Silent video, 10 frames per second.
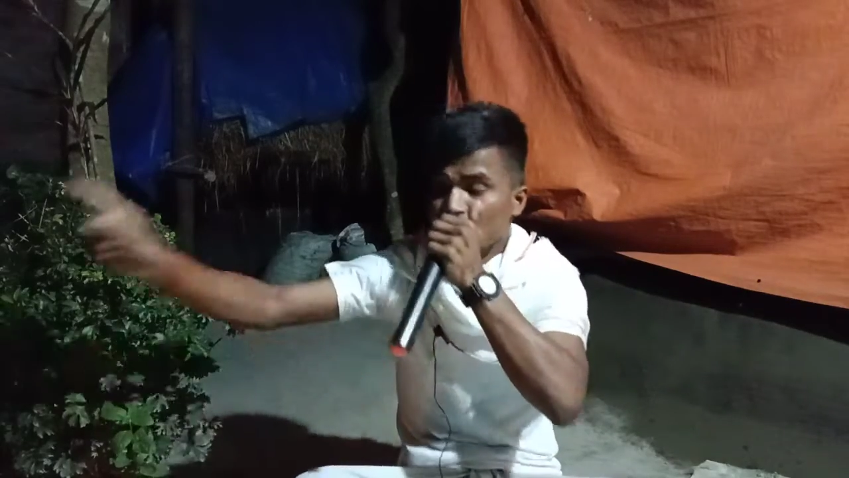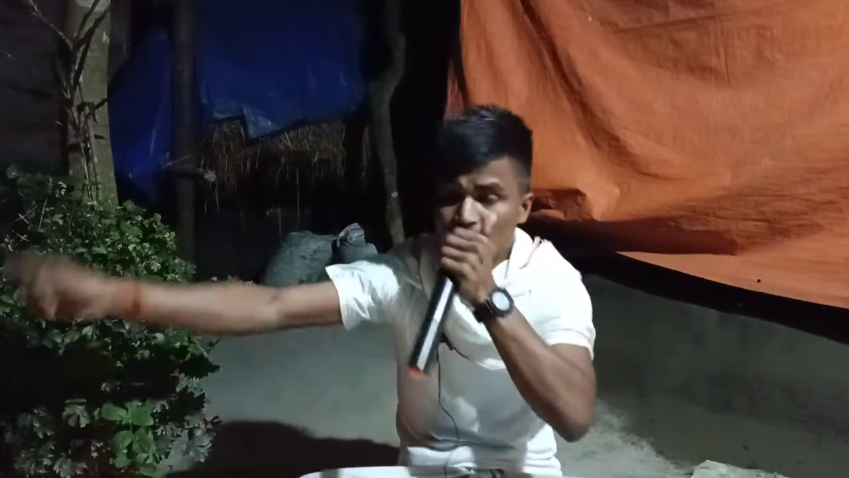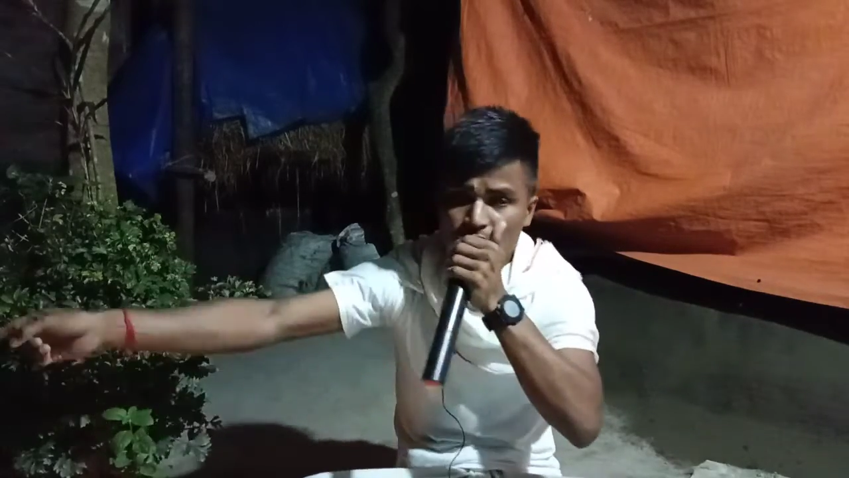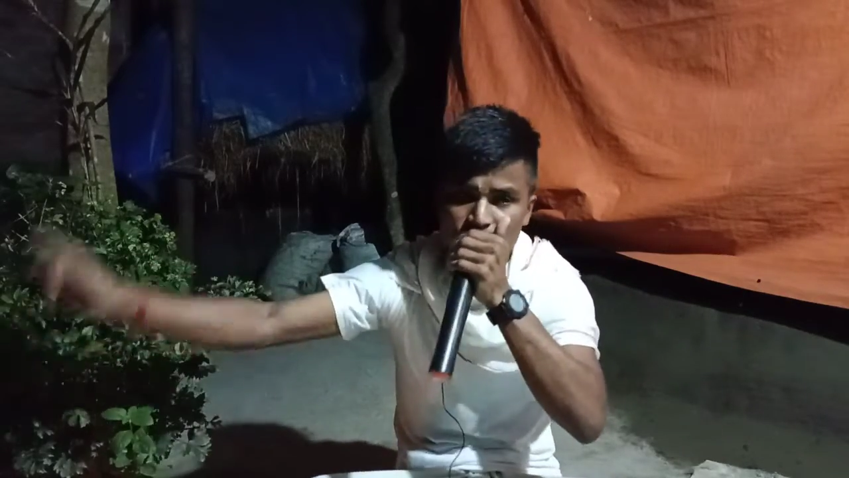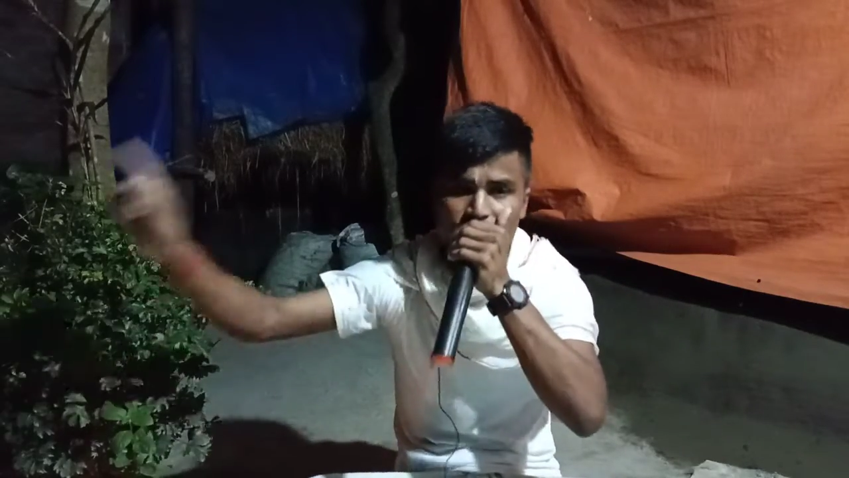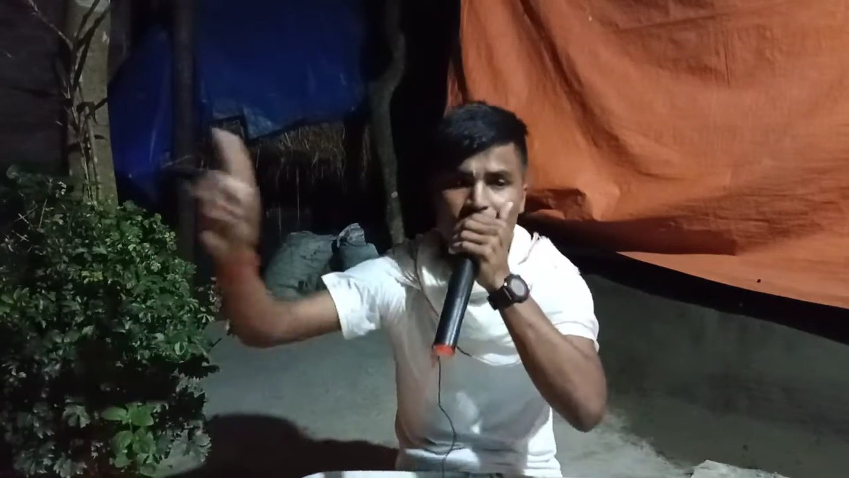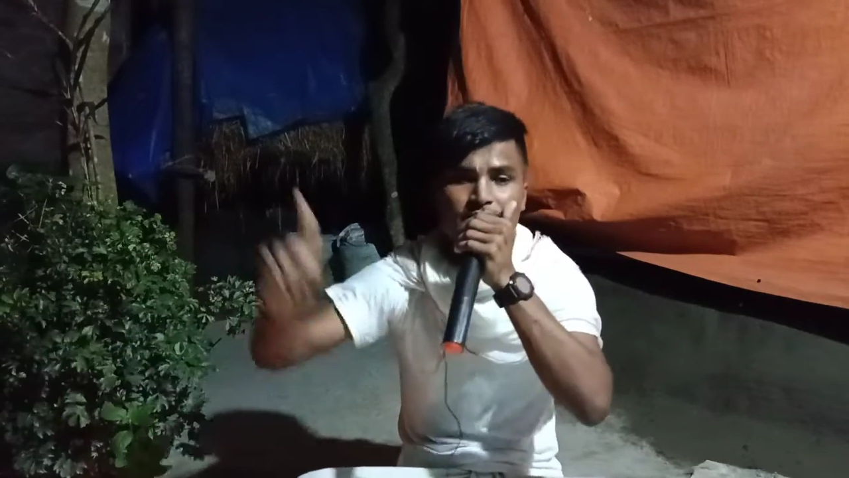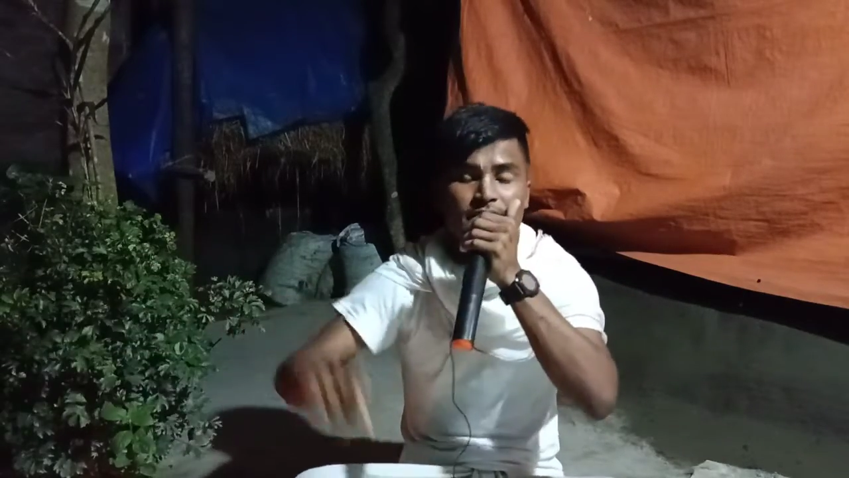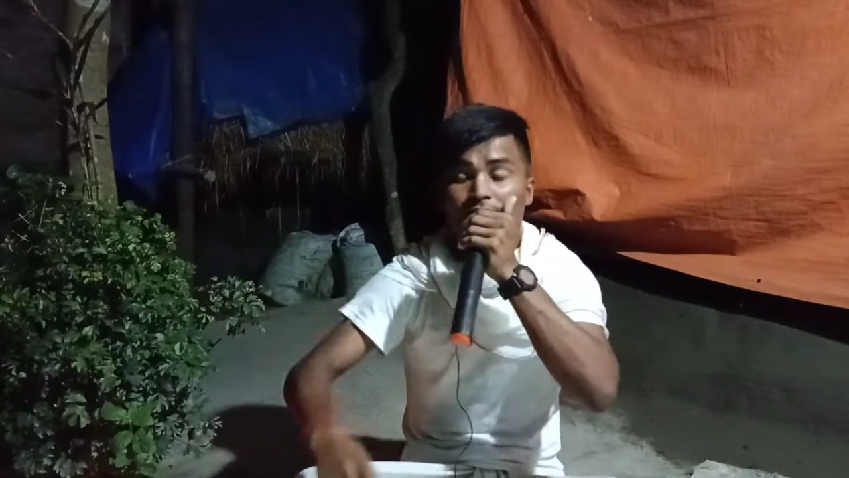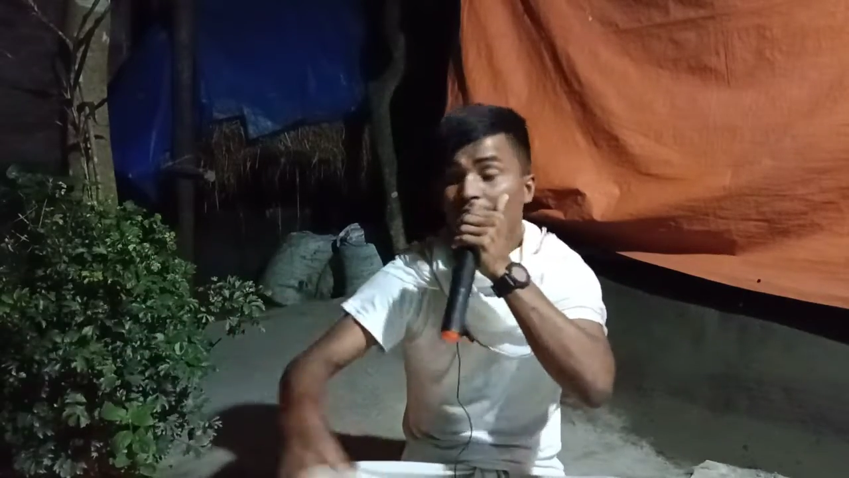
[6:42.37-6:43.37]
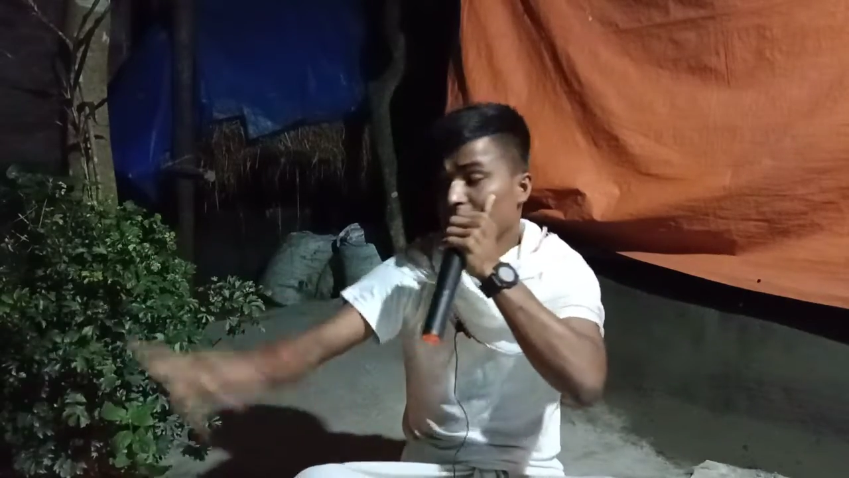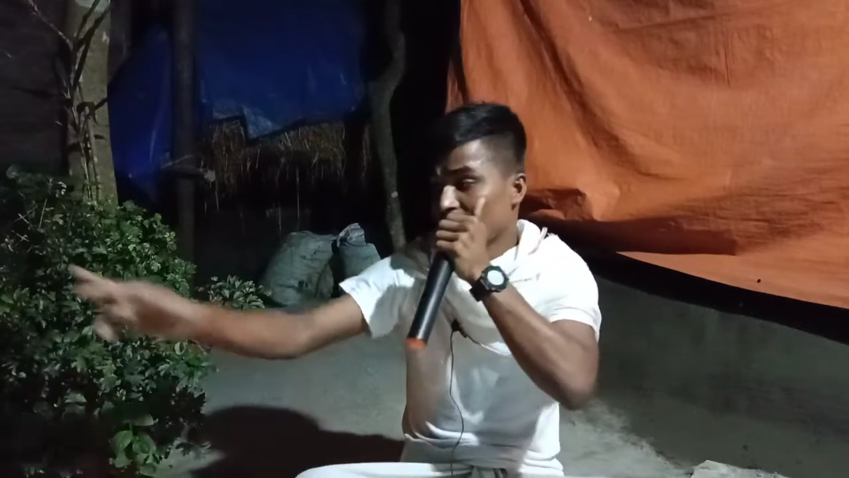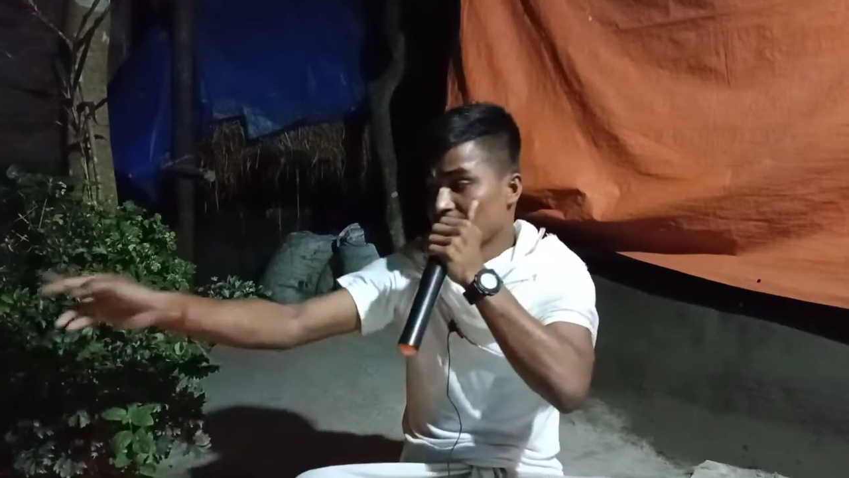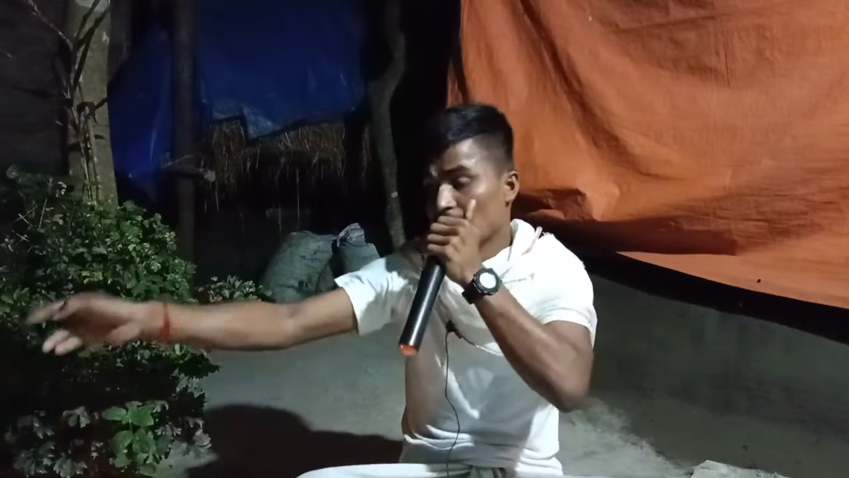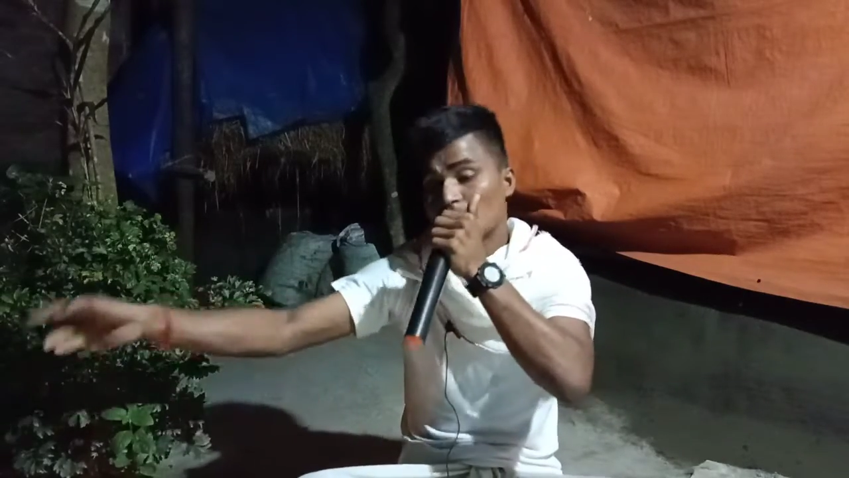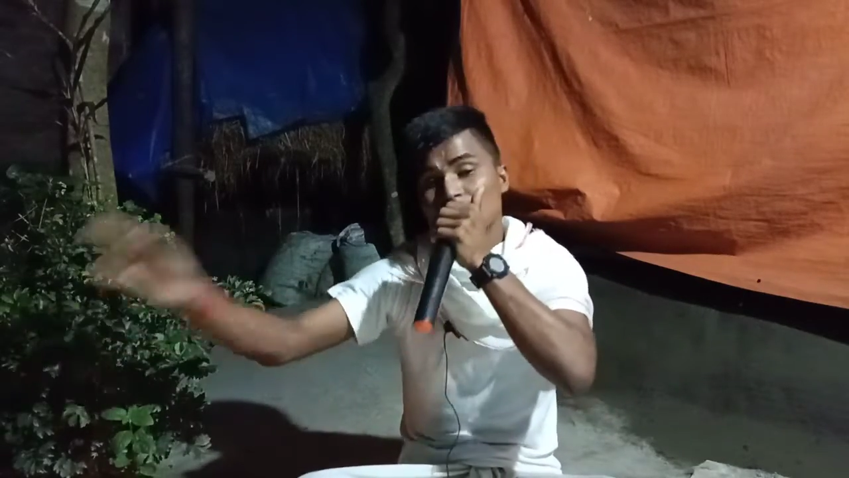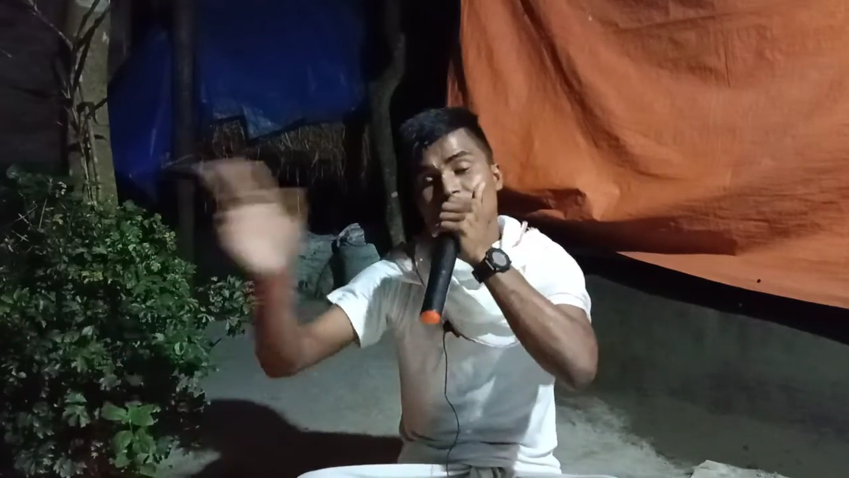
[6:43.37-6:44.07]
তিনি হচ্ছেন গীতা এই কারণে